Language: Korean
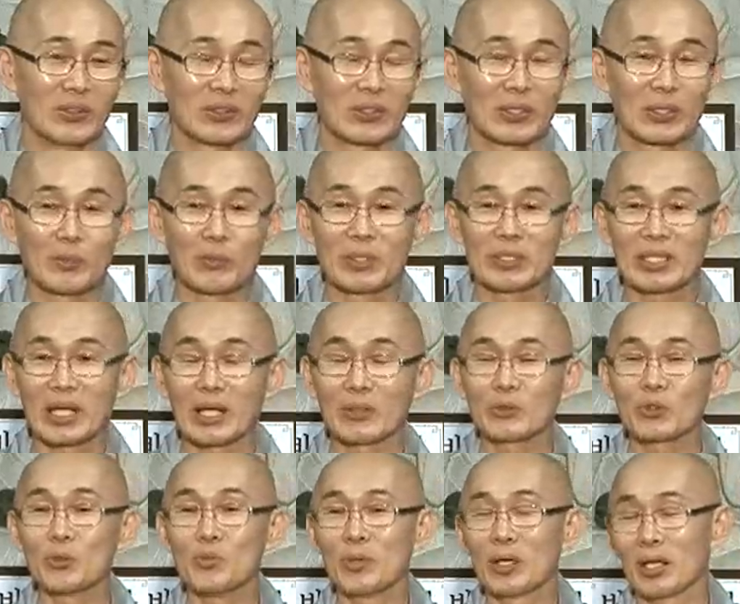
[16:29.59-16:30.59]
그러면 이제
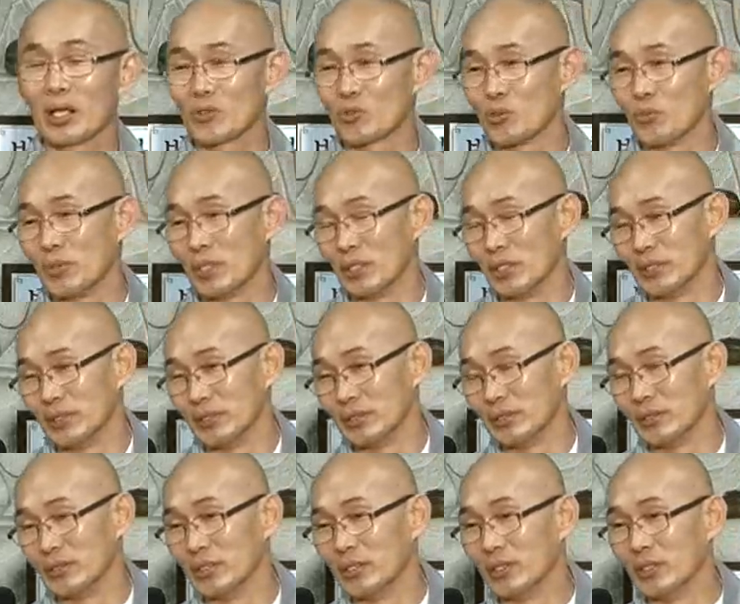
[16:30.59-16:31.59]
한쪽만
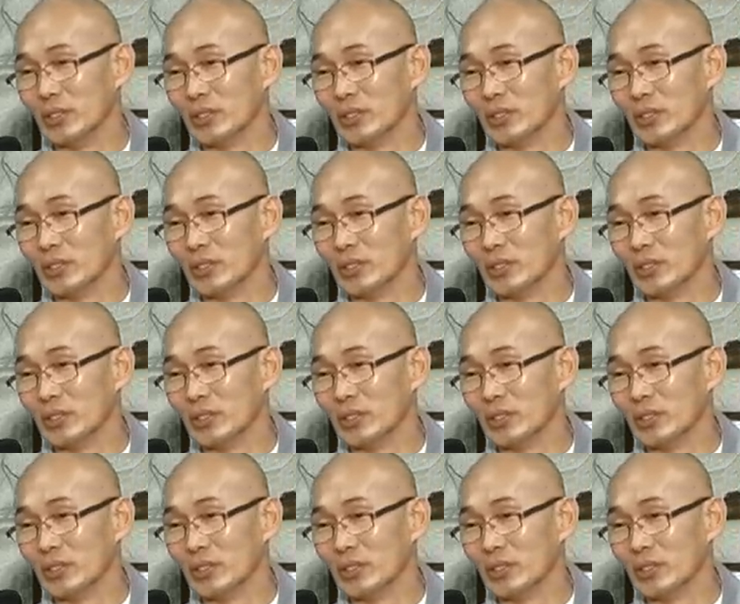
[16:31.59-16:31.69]
해주면